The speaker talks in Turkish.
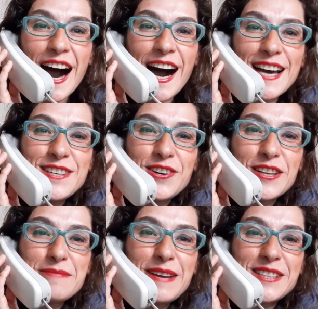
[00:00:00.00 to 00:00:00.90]
Aynı
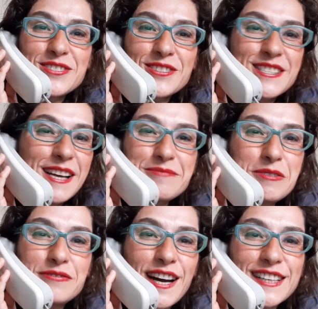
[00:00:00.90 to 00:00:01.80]
ona benziyorsun. Sen
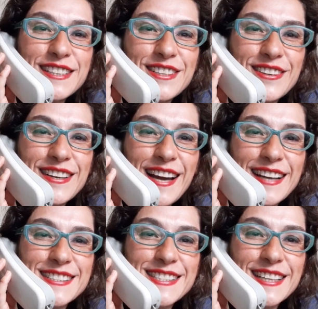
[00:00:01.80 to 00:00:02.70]
bir farkın yok
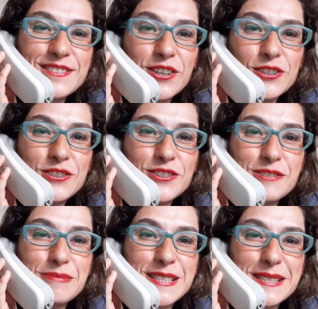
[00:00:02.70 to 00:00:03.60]
yani senin de öyle
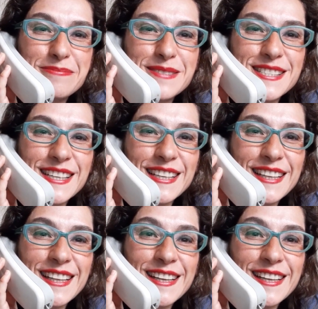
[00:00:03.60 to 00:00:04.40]
düz bir tipsin.